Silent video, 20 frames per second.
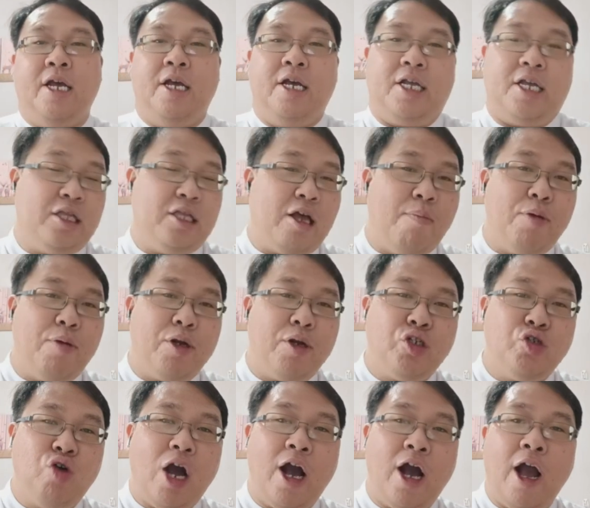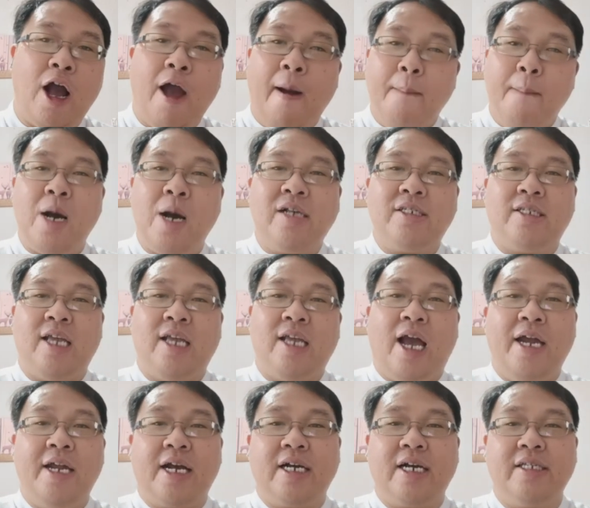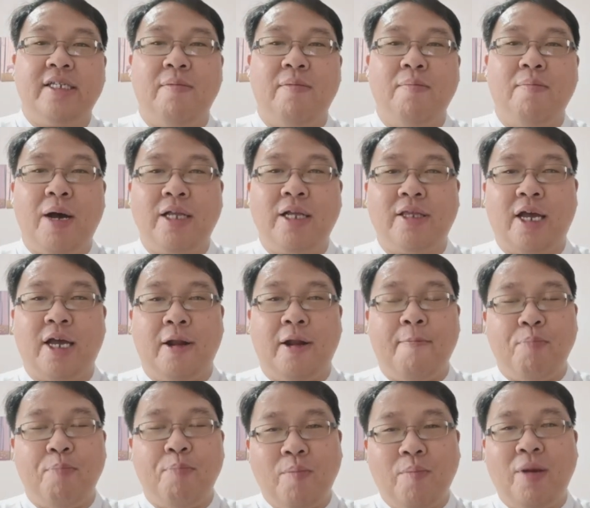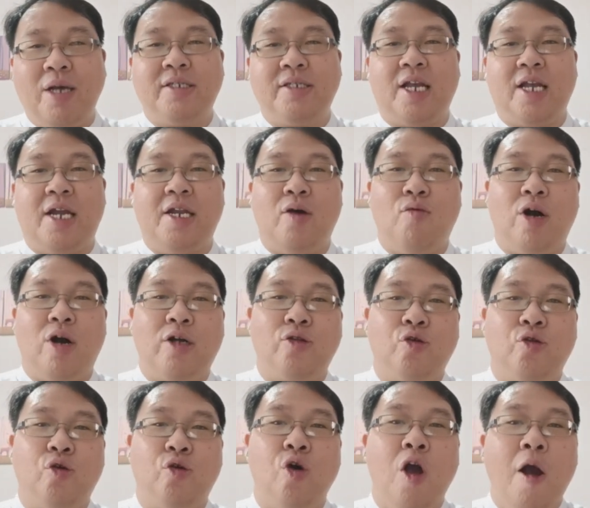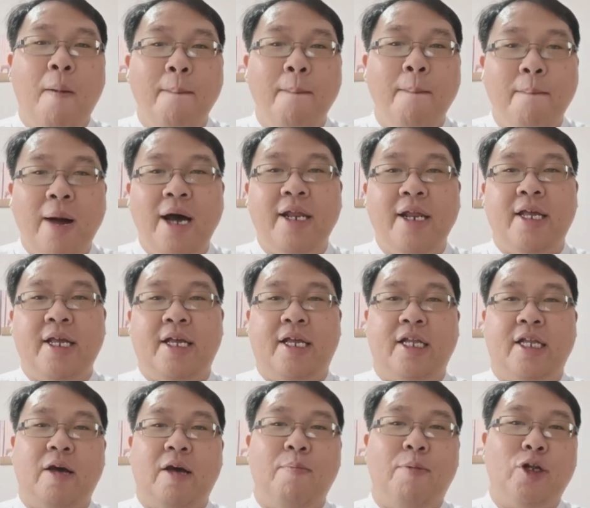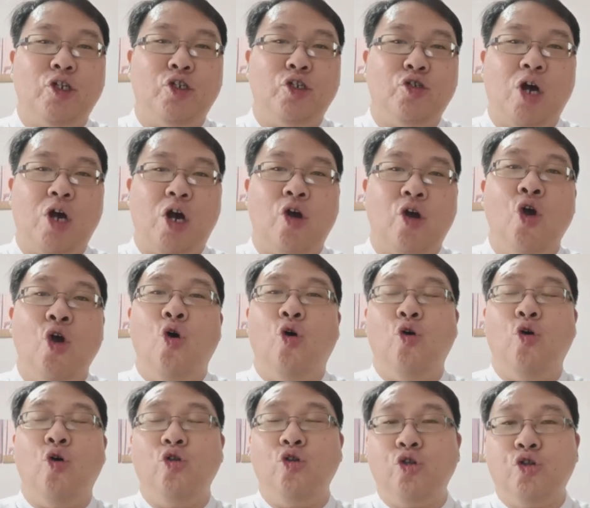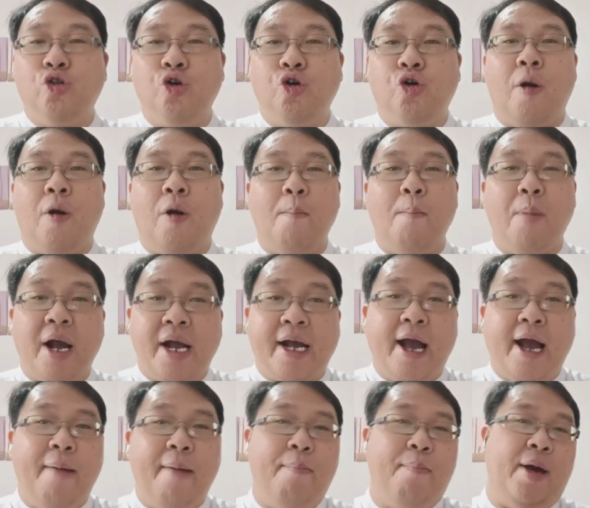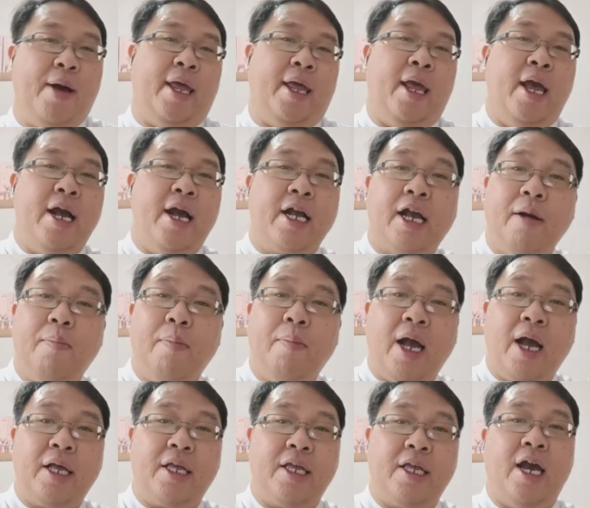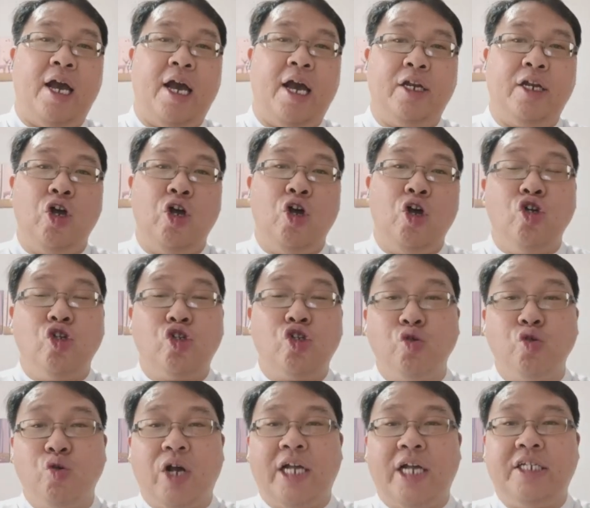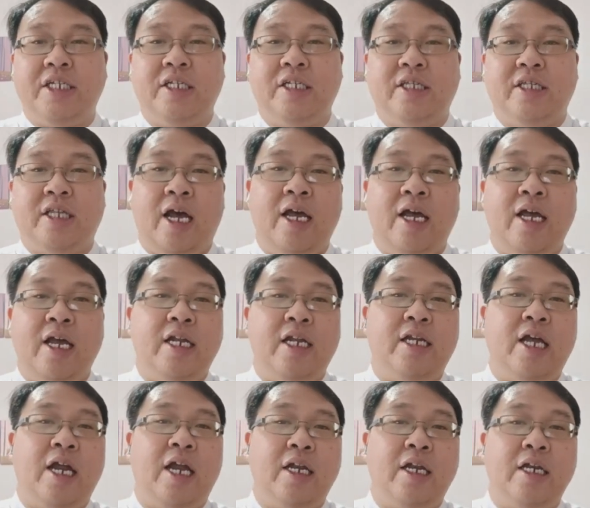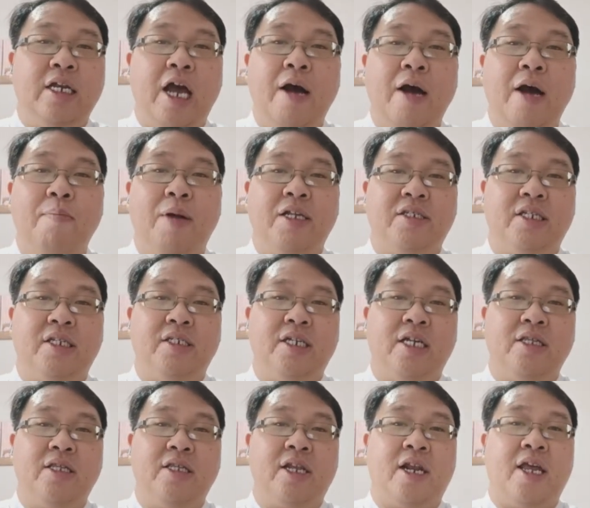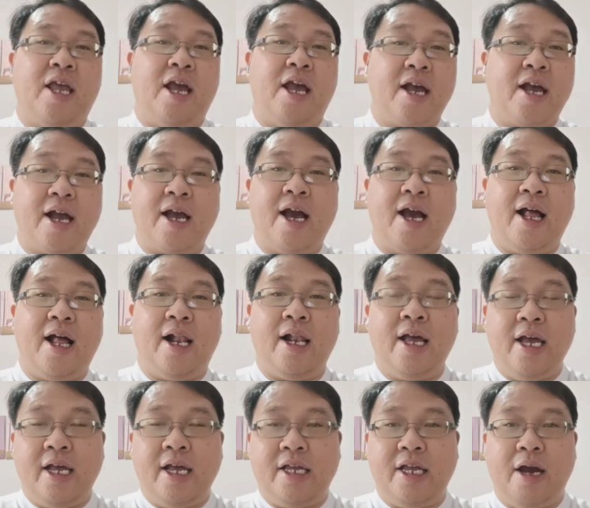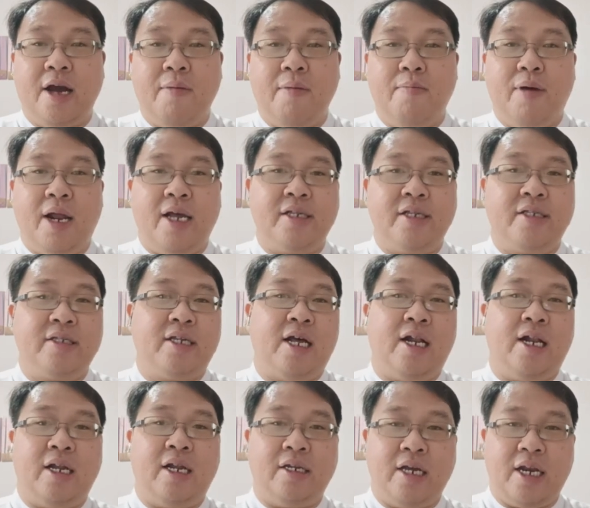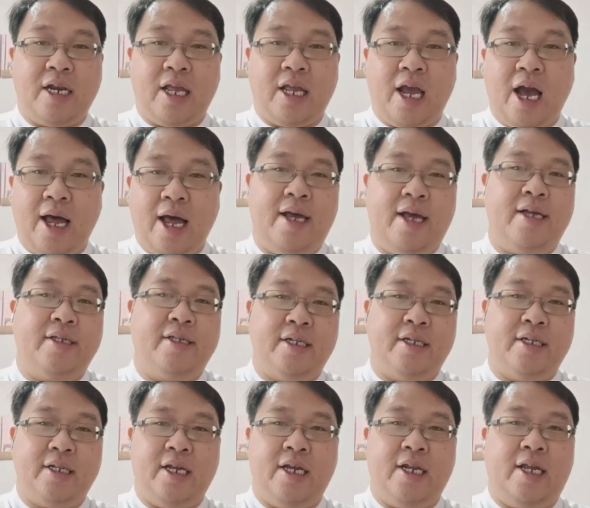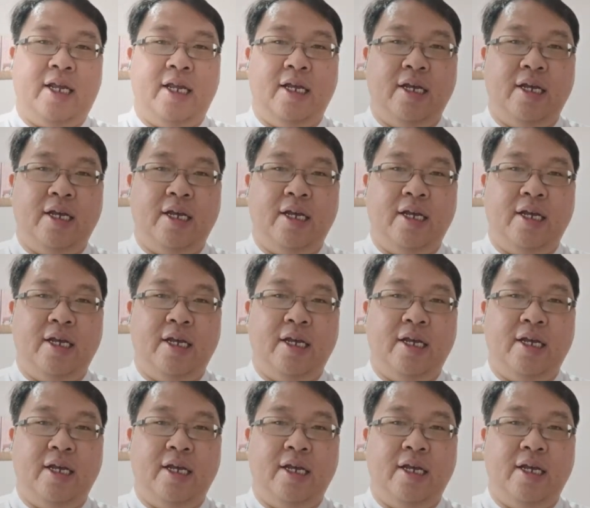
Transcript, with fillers: kita berjuang, masih ada kesempatan, masih ada waktu. Mari kita berjuang untuk menggapai kebahagiaan, sukacita, dan damai sejahtera yang kekal yang berasal dari Allah sendiri.